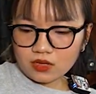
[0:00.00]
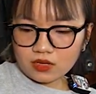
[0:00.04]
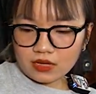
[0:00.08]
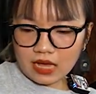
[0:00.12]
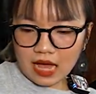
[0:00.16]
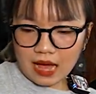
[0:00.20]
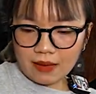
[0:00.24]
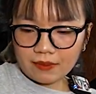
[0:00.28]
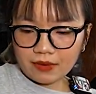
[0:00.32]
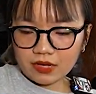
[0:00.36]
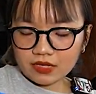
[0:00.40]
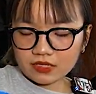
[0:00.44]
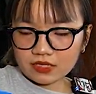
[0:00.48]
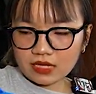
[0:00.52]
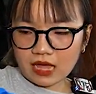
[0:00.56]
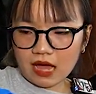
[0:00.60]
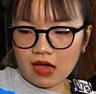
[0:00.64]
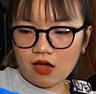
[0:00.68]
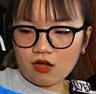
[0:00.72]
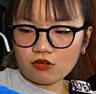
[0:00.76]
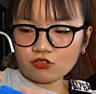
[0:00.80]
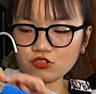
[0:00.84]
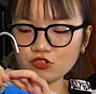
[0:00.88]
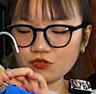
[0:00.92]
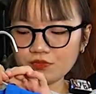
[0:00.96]
K mười
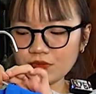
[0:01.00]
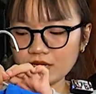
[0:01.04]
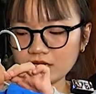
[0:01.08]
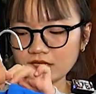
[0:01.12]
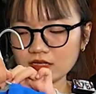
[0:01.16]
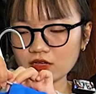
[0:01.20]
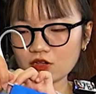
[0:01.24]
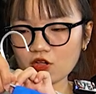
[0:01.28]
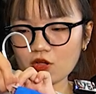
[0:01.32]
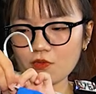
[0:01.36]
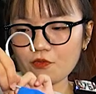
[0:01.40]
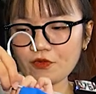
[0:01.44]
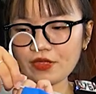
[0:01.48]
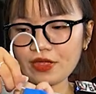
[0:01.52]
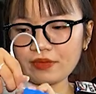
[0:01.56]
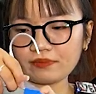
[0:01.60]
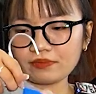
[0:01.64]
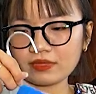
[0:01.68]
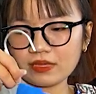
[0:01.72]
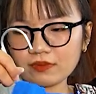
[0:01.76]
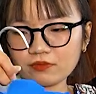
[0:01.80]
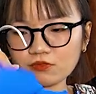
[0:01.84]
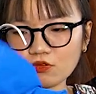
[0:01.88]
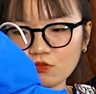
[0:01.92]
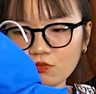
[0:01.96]
sáu chúng mình sẽ có một em
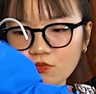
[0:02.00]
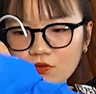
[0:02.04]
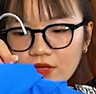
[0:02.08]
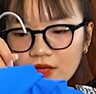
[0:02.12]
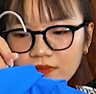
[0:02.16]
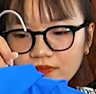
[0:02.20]
tiếp tục của